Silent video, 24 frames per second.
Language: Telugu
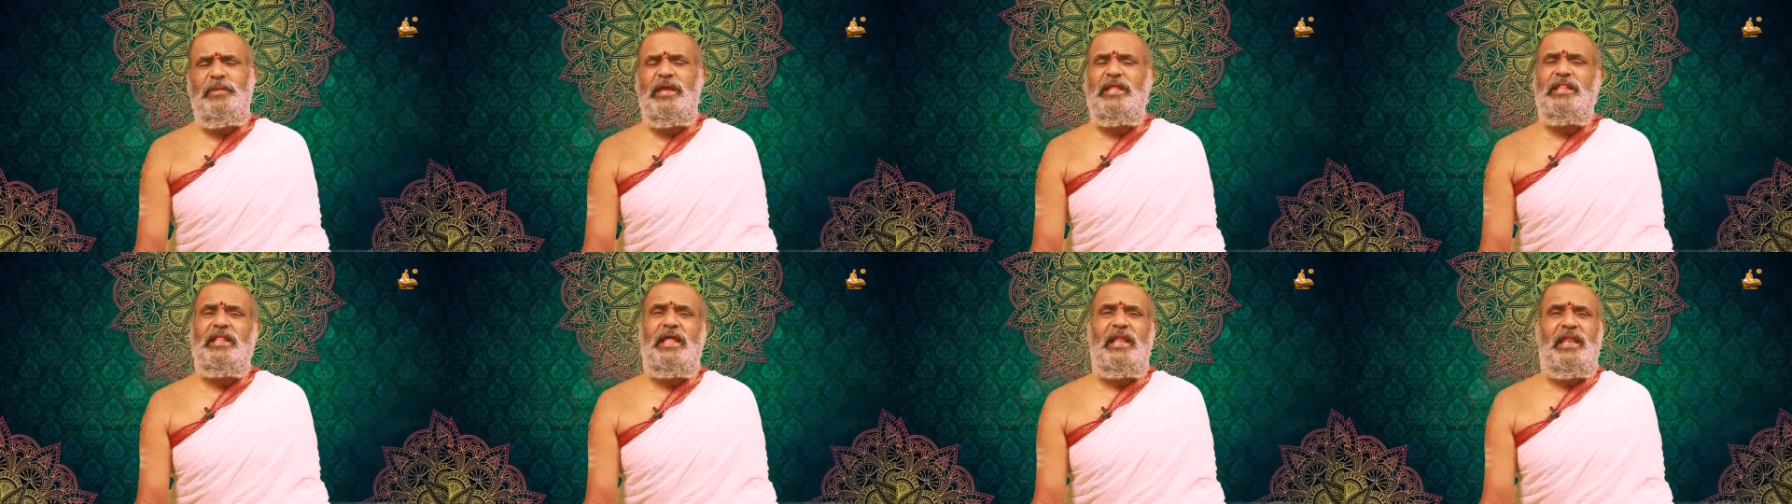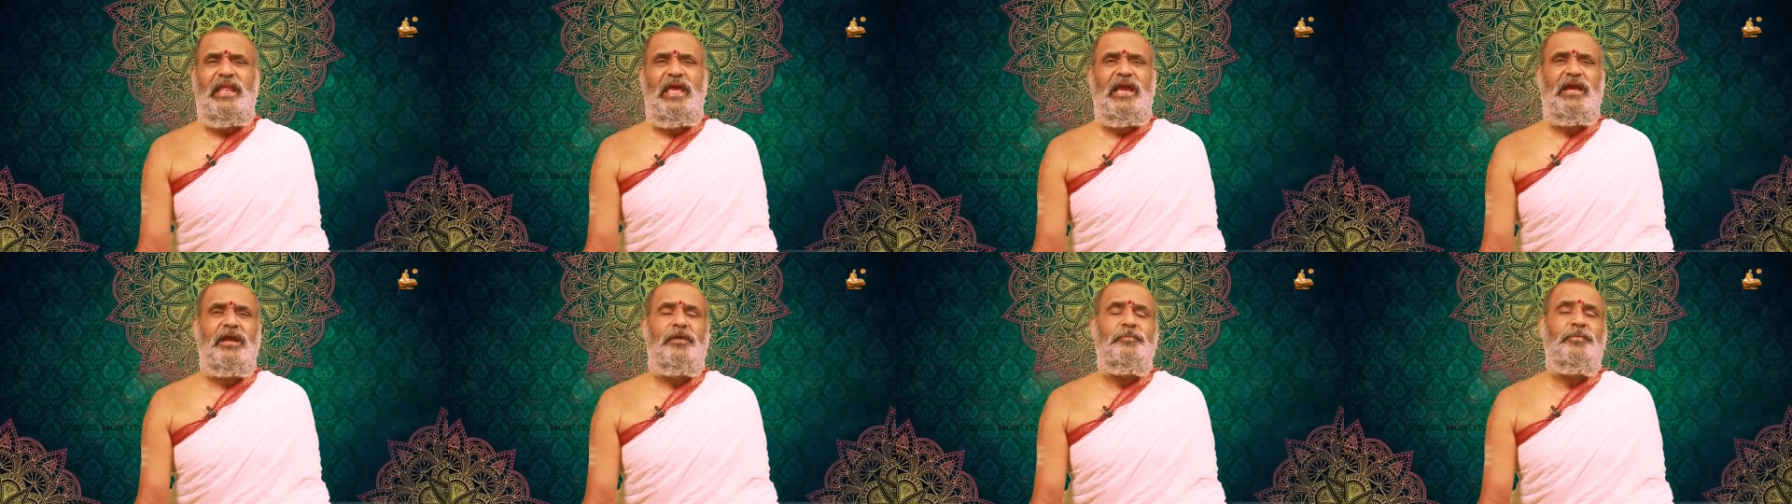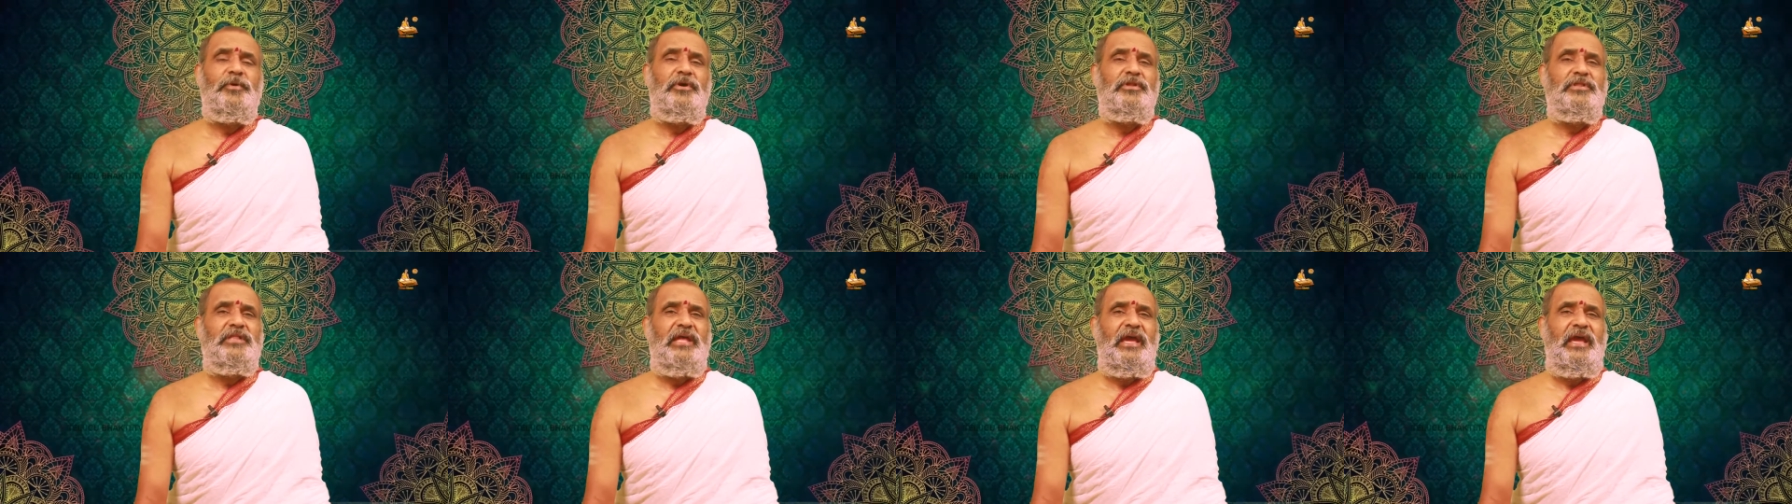మీద
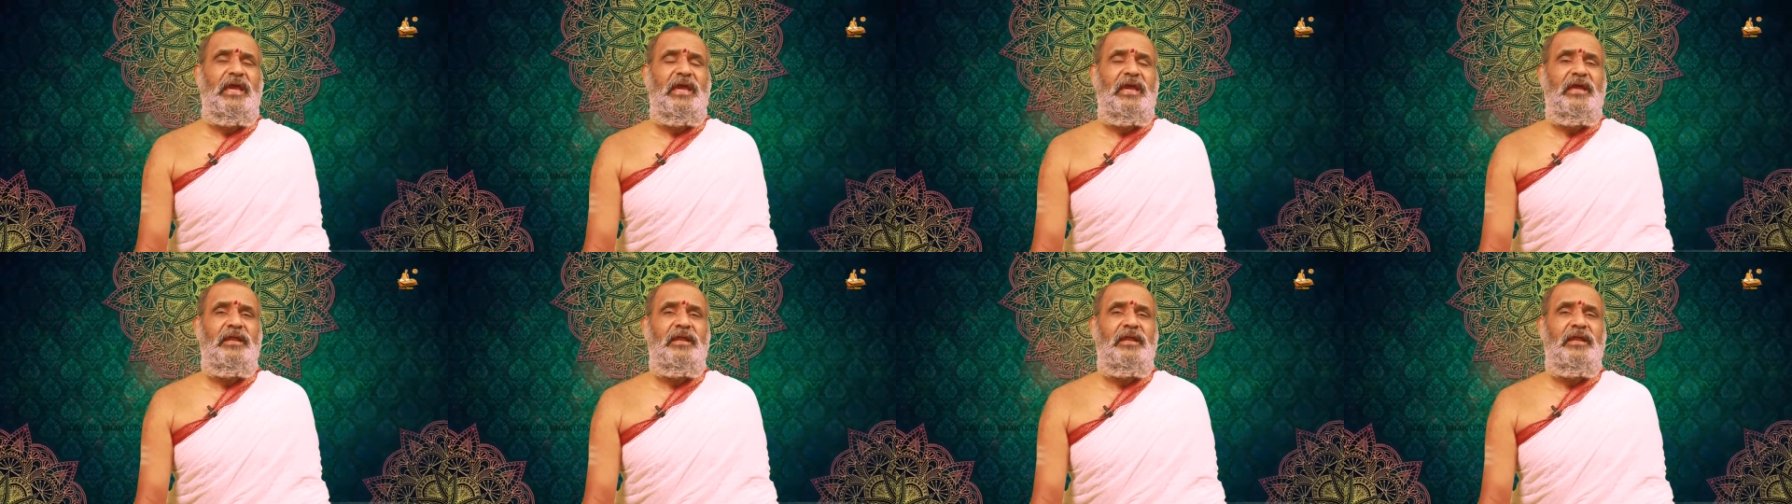లేకపోతే